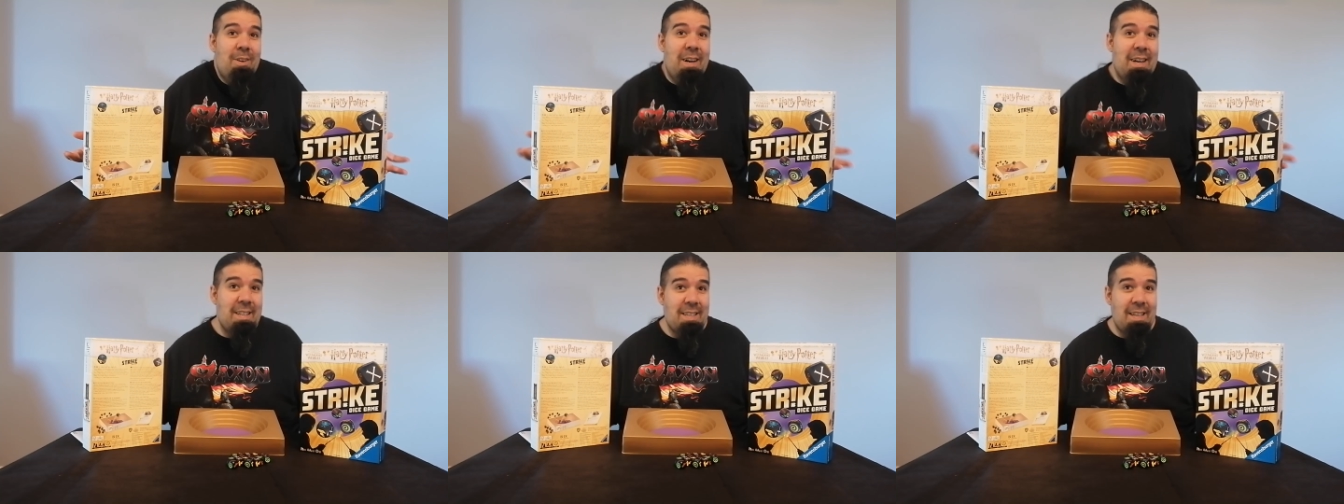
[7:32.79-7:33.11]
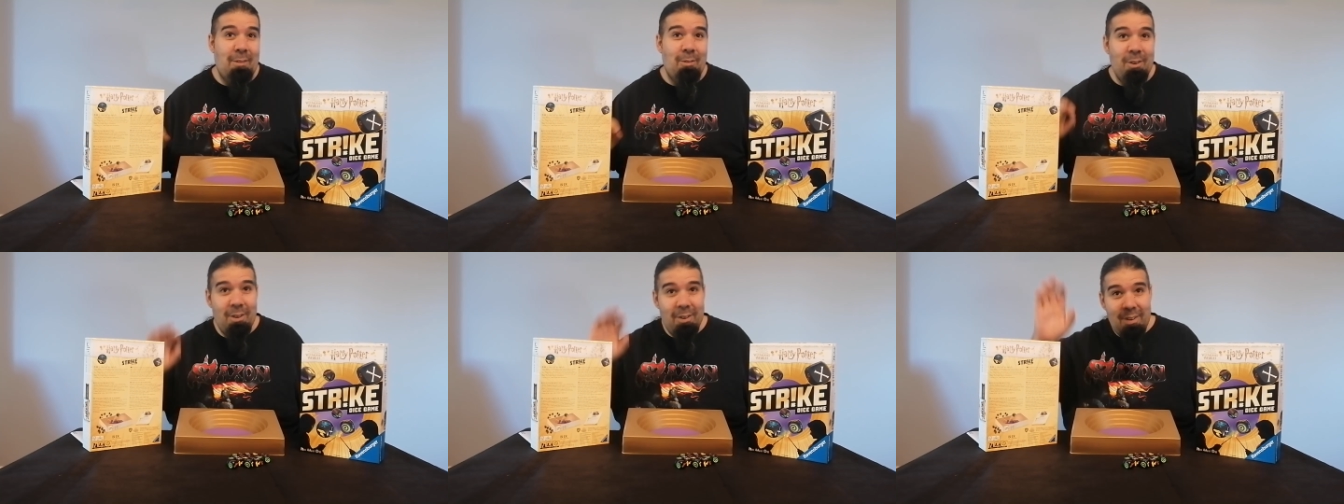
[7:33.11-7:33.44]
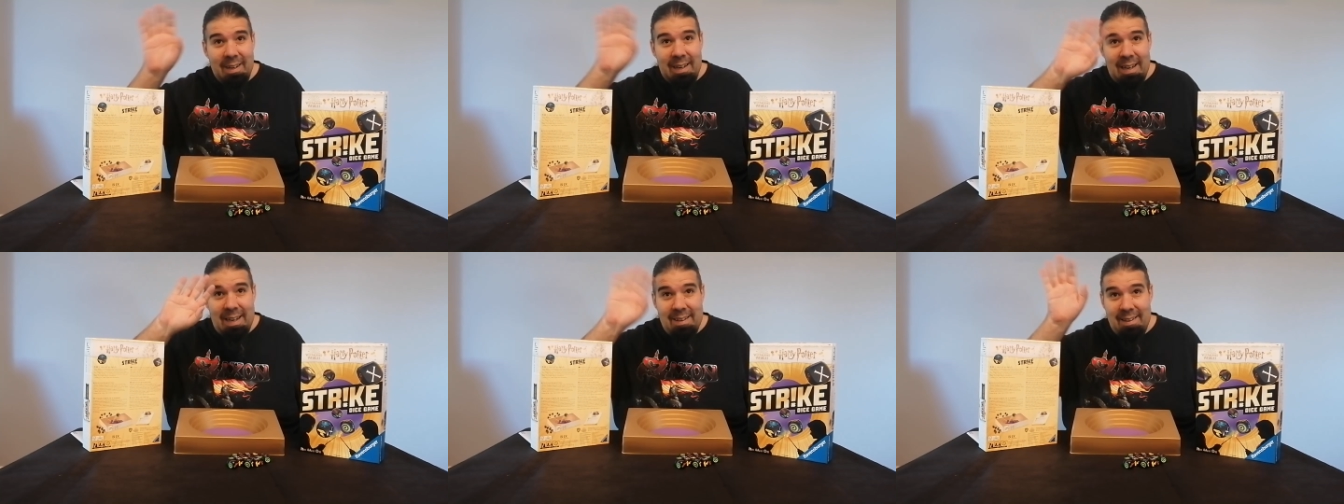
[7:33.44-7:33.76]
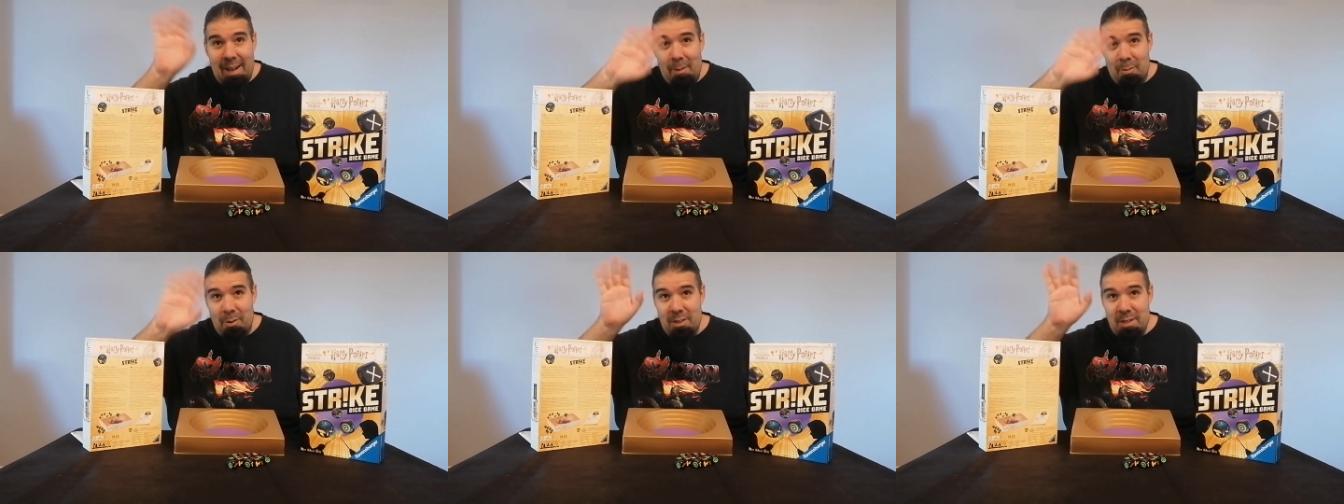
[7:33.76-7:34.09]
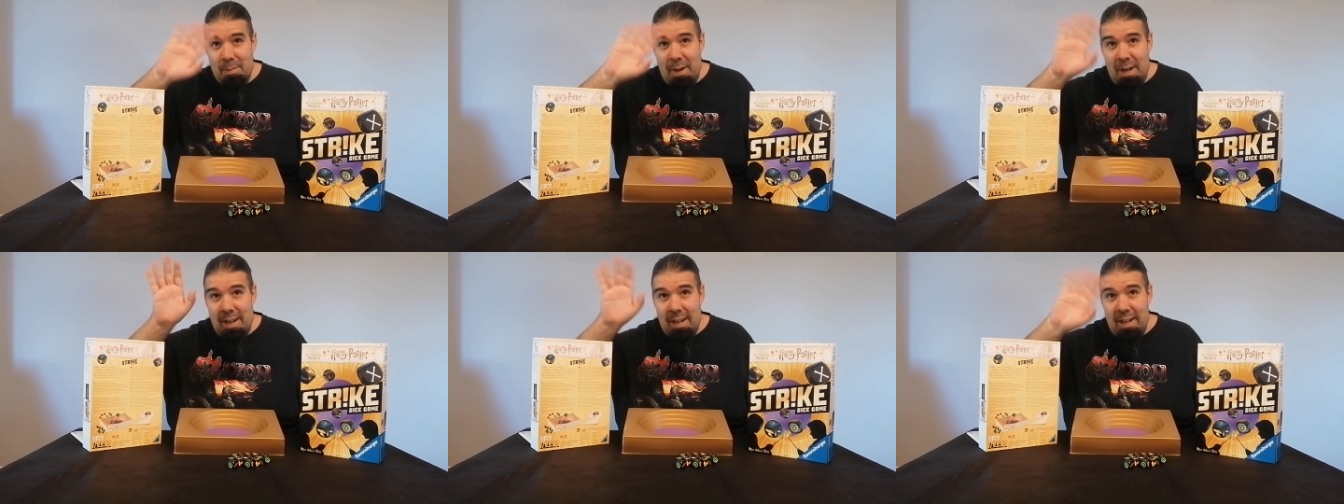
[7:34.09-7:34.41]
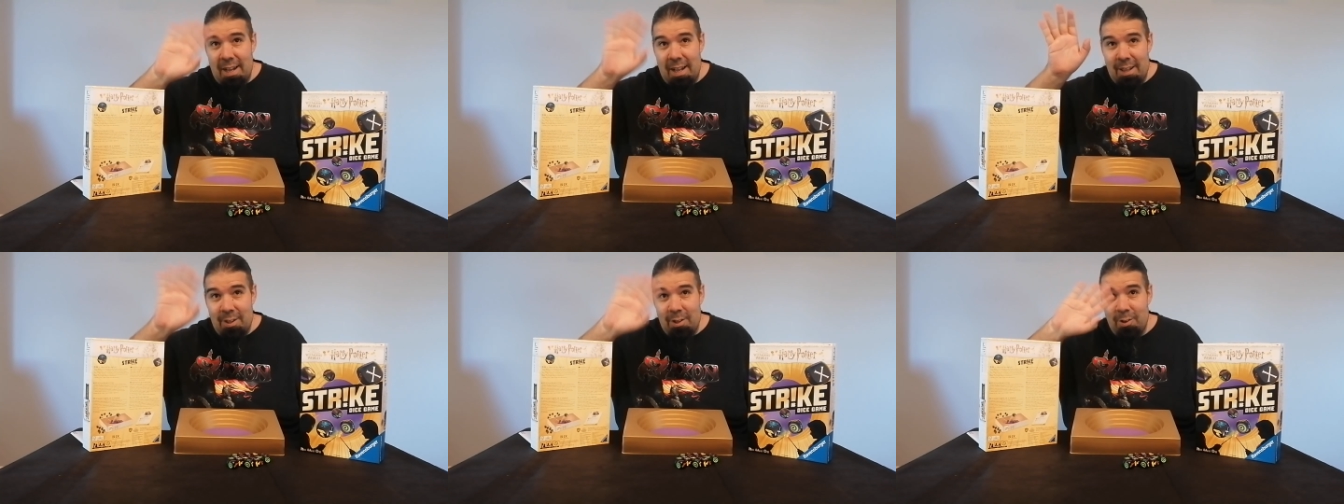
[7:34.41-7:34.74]
Así que bueno, hasta la próxima.
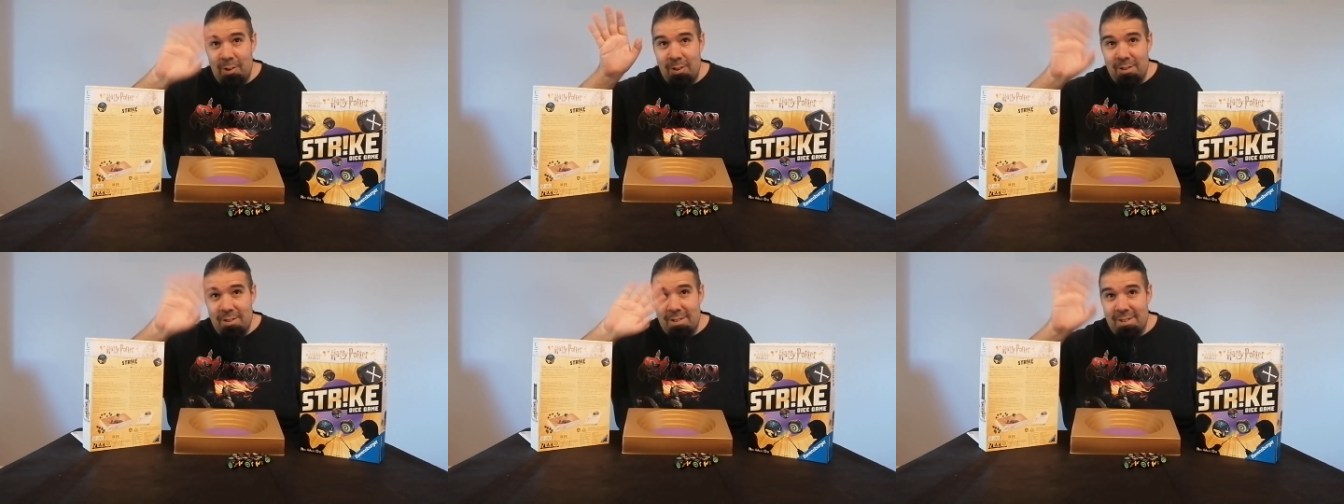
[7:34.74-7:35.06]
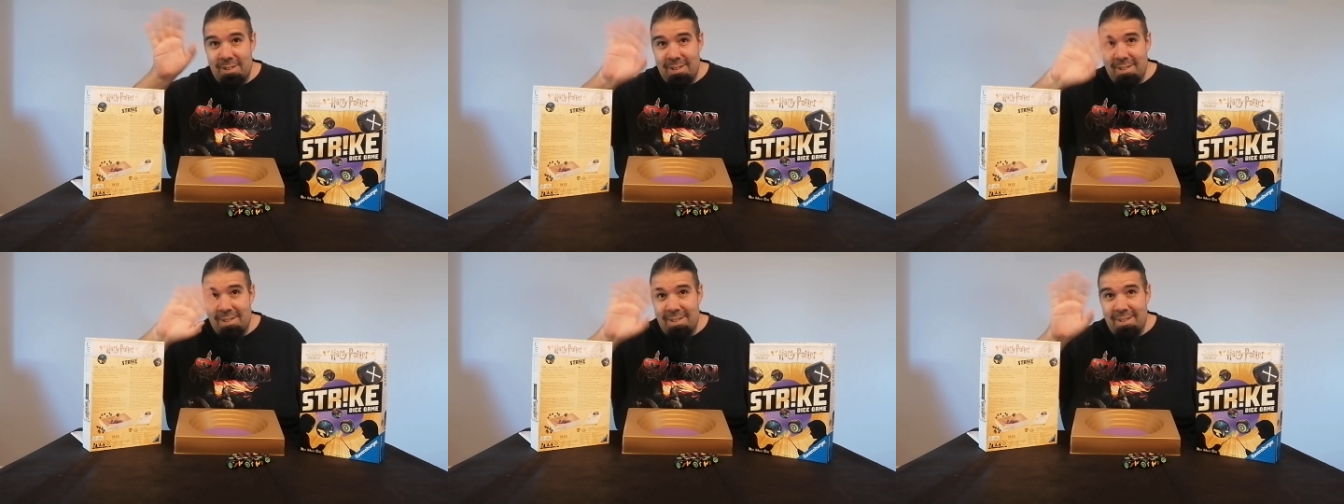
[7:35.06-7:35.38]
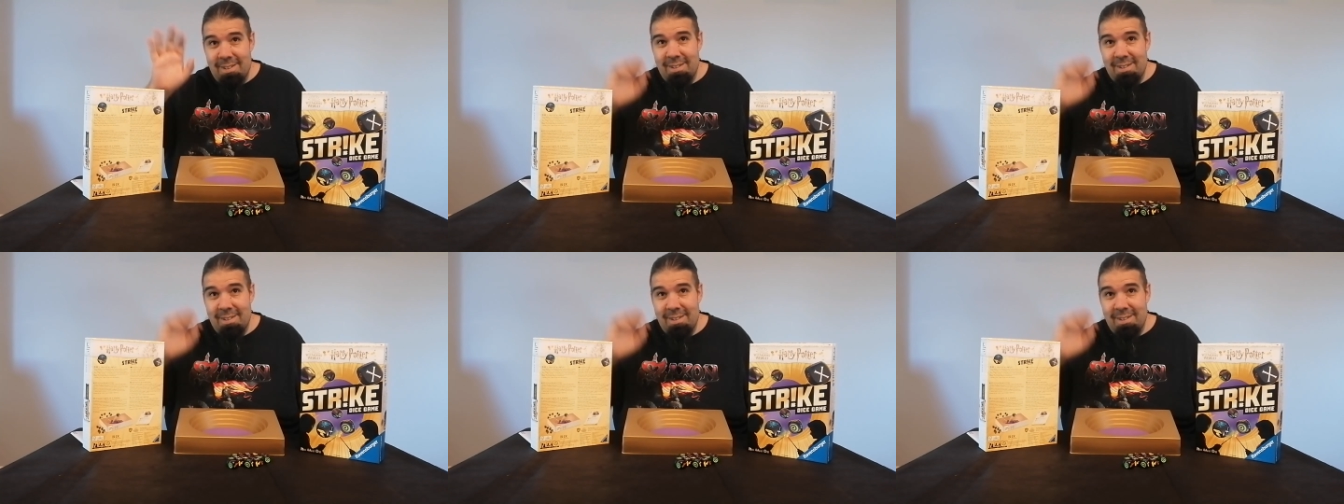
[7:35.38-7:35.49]
Adiós.